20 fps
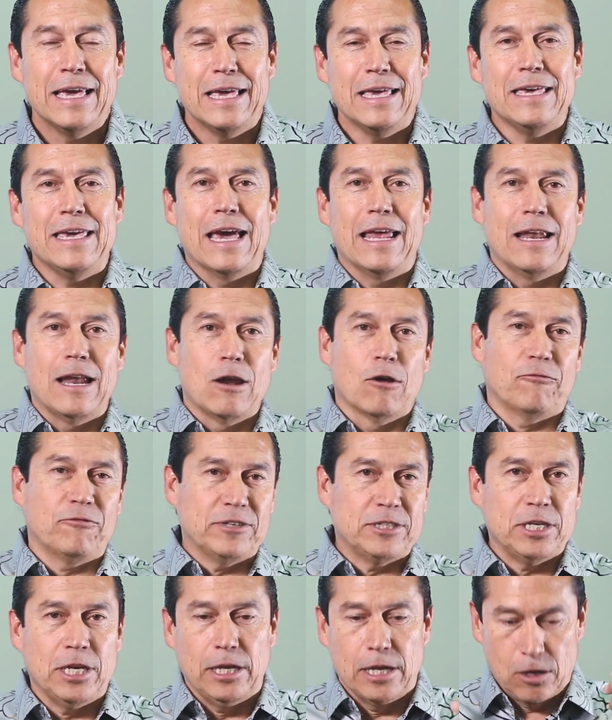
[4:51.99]
Y él en la
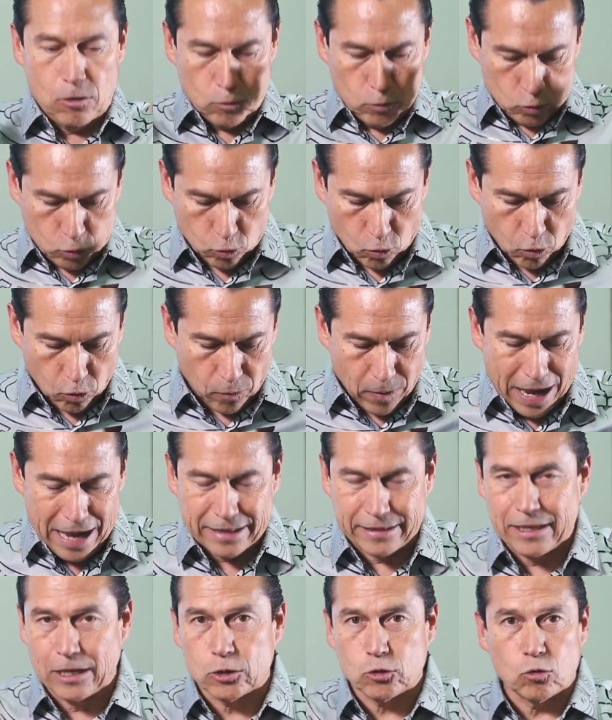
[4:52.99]
oficina con su
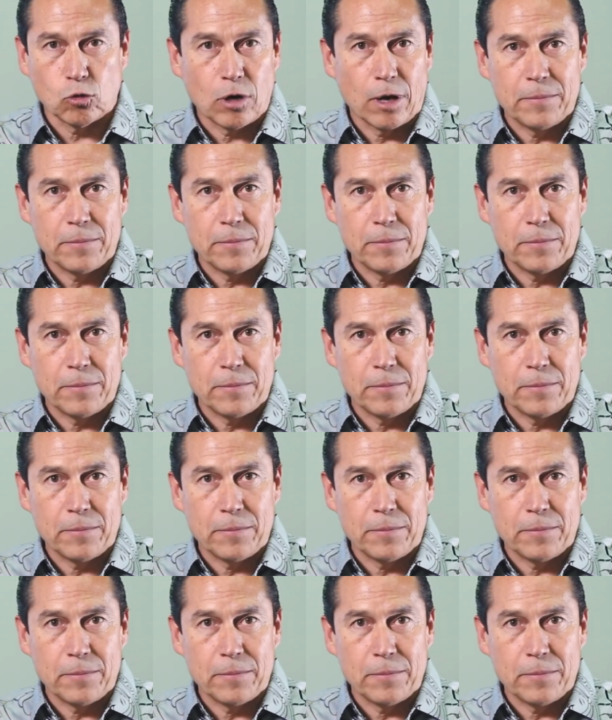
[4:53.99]
corbata o su